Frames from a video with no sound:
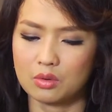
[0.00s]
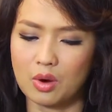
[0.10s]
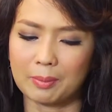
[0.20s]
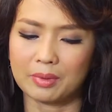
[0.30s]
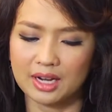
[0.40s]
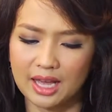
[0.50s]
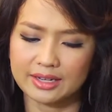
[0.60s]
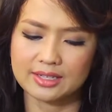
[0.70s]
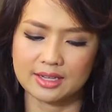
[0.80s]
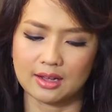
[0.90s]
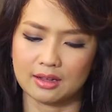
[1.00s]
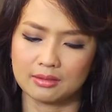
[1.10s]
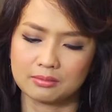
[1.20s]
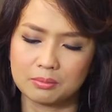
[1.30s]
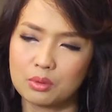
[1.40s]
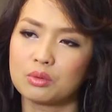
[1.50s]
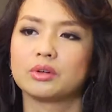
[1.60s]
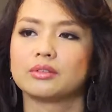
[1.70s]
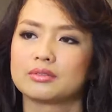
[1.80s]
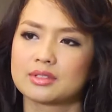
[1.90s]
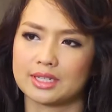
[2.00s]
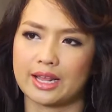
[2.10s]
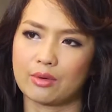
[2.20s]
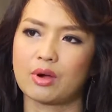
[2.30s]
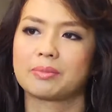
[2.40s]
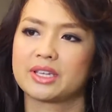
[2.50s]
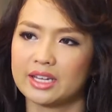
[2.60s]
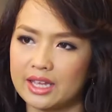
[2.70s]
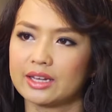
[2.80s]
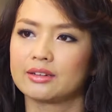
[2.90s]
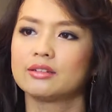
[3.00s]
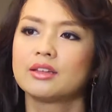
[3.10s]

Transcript: ความกล้าที่จะพูดแสดงความคิดเห็น